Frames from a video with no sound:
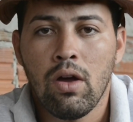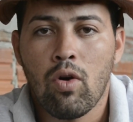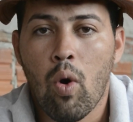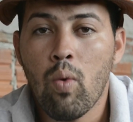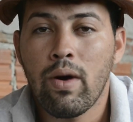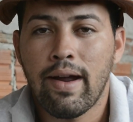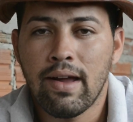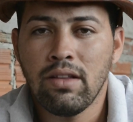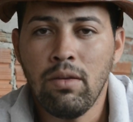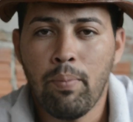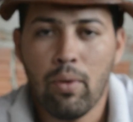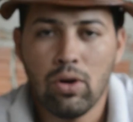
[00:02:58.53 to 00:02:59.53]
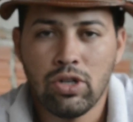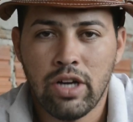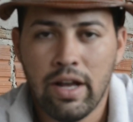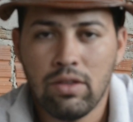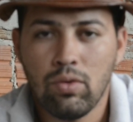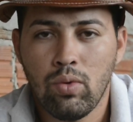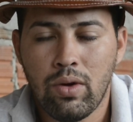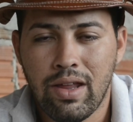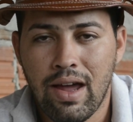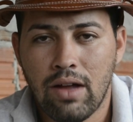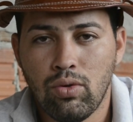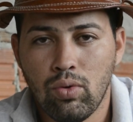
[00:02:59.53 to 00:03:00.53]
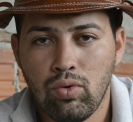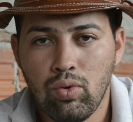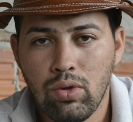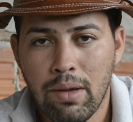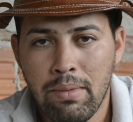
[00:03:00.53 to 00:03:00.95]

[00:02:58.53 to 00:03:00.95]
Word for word: com um grande projeto do criador Duda